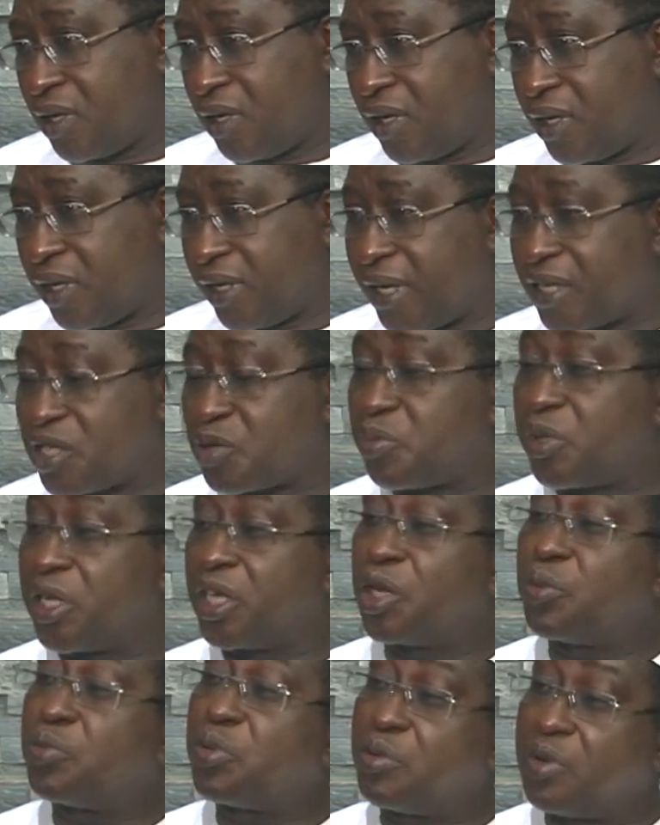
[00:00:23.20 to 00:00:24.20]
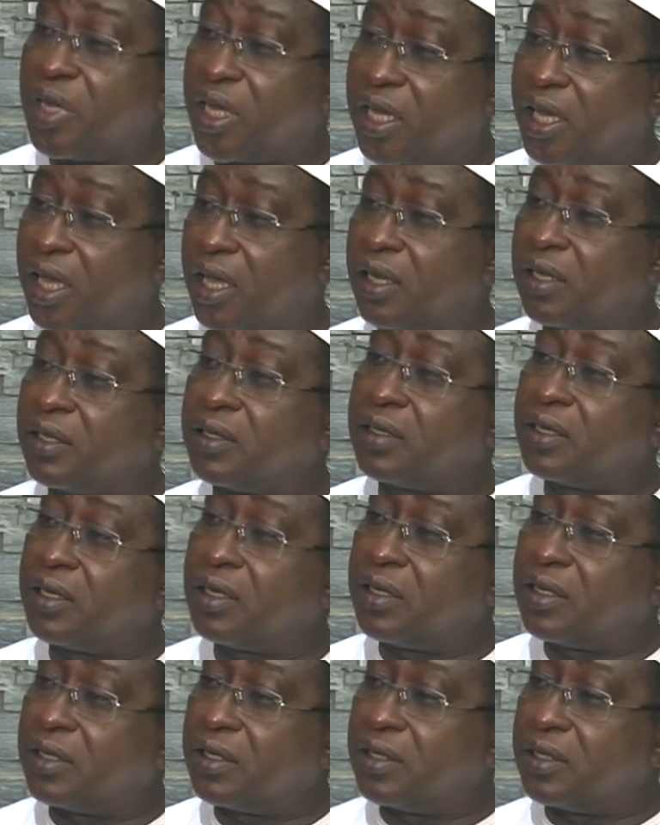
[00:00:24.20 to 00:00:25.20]
et d'esprit républicain
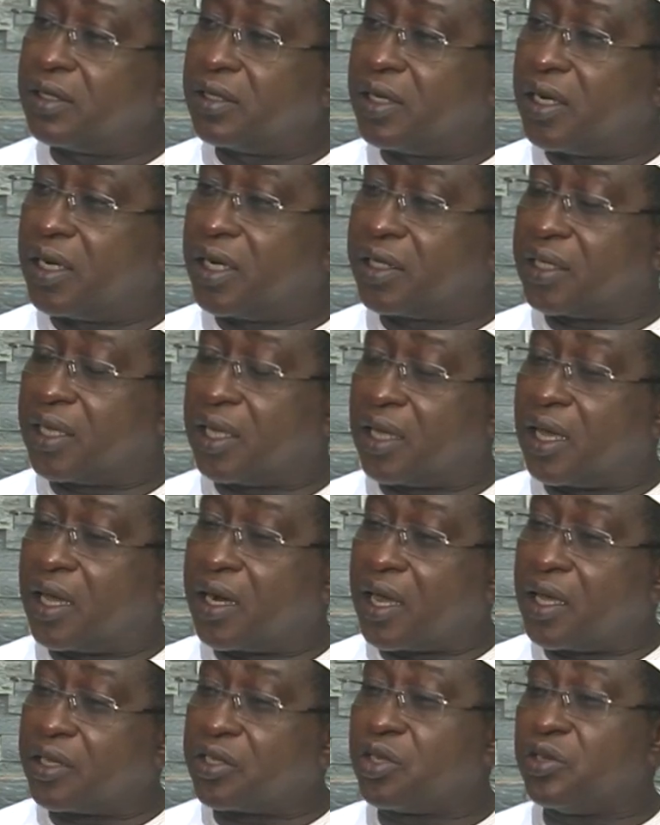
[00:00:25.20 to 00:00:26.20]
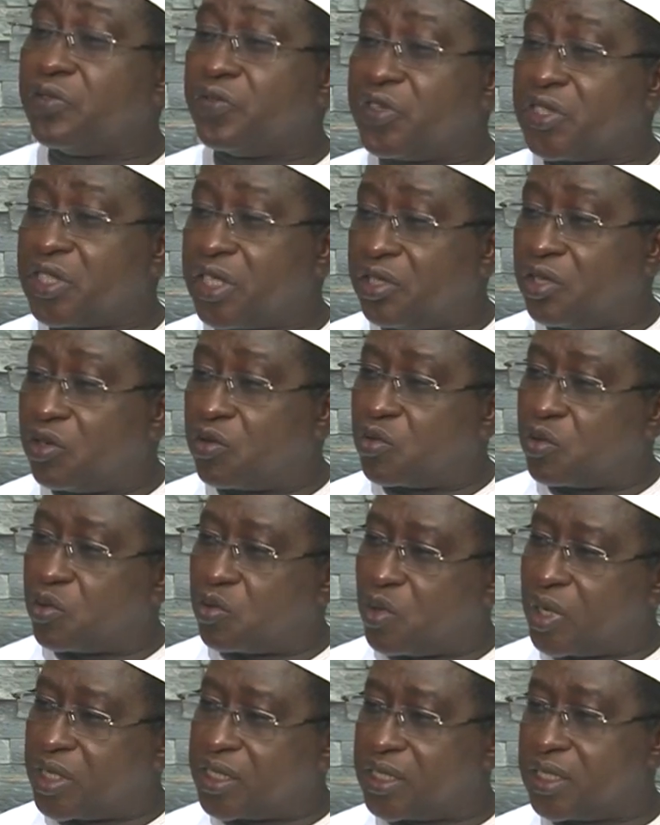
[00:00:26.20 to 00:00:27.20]
en allant rendre une visite de
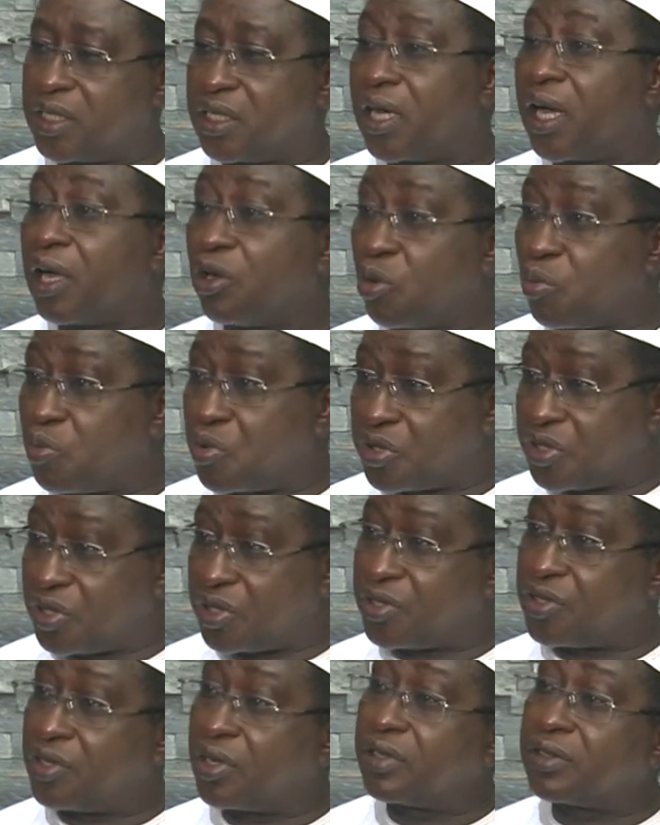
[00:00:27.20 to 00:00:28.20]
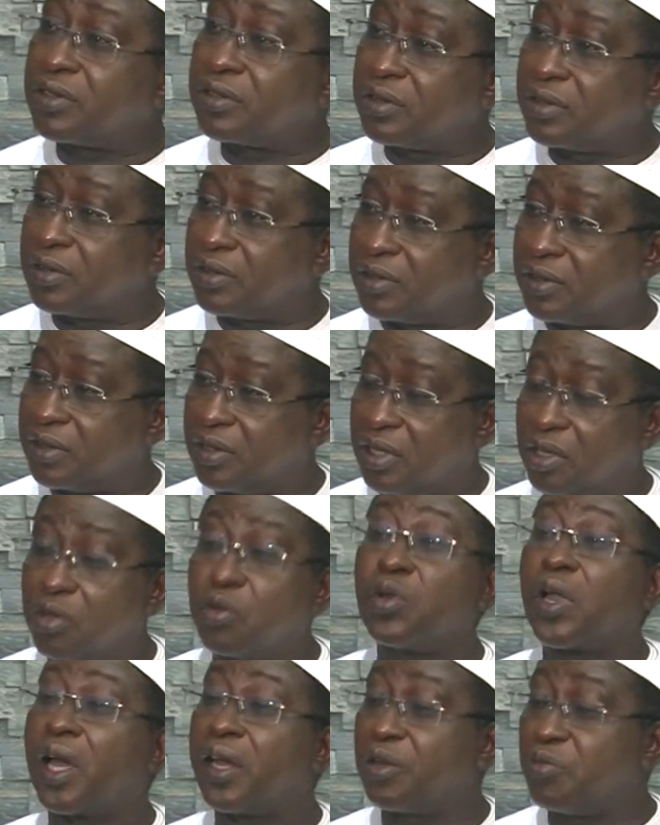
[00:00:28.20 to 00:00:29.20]
courtoisie à l'opposition et
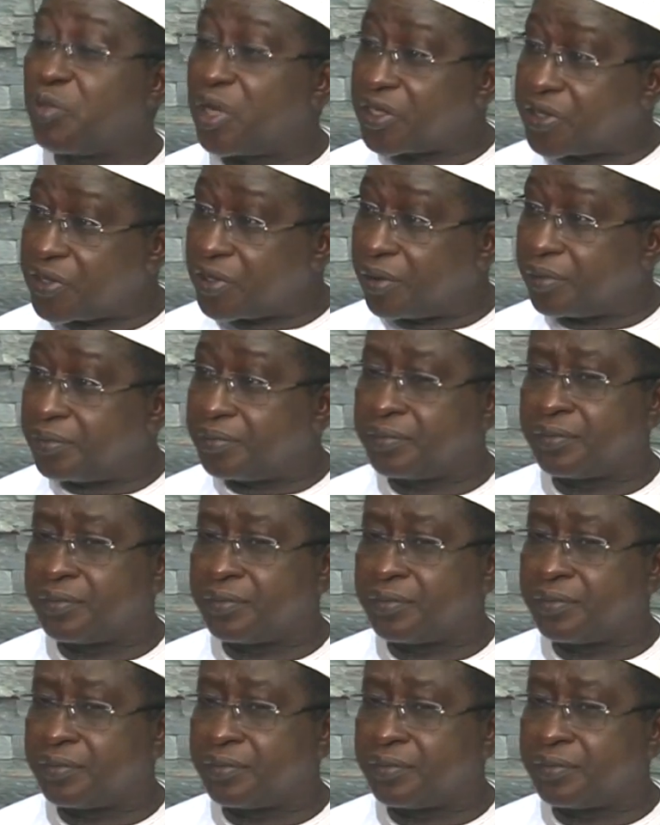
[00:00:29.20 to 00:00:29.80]
nous l'en remercions.